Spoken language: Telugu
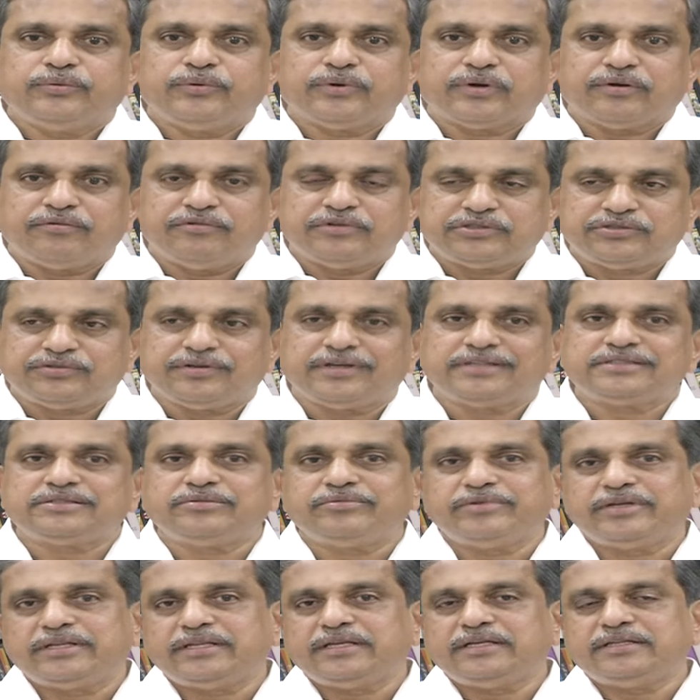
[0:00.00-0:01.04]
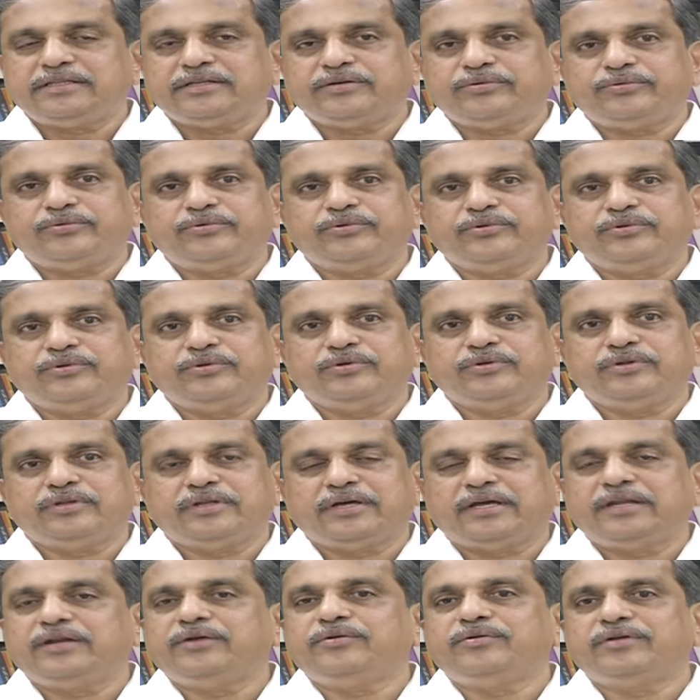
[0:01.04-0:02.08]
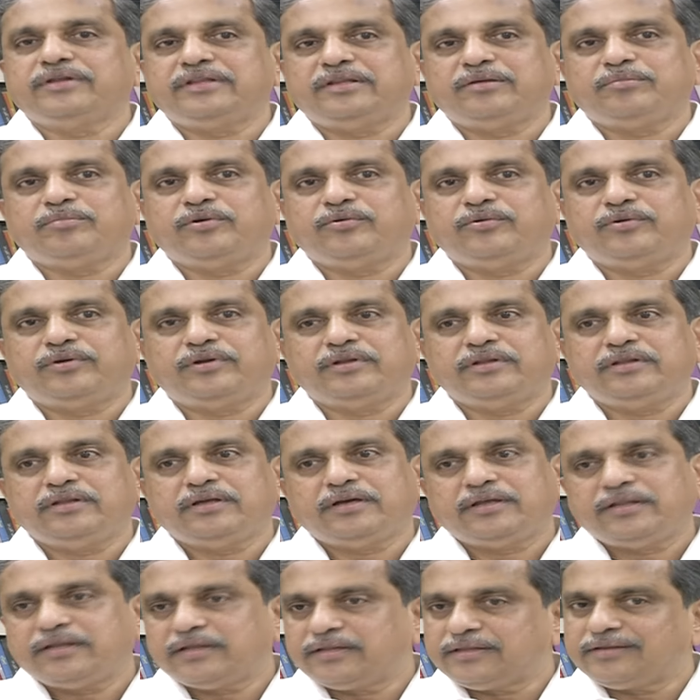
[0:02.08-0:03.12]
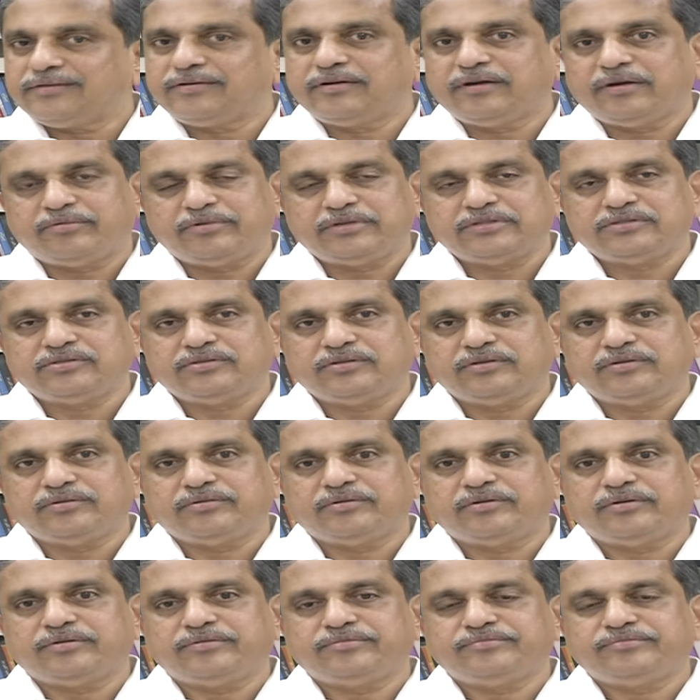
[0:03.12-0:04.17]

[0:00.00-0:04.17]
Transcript: ఒక విశ్వాసం ఏదైతే ఉంటుందో దాన్ని కూడా దెబ్బ కొట్టింది అది అందరం గమనిస్తున్నాము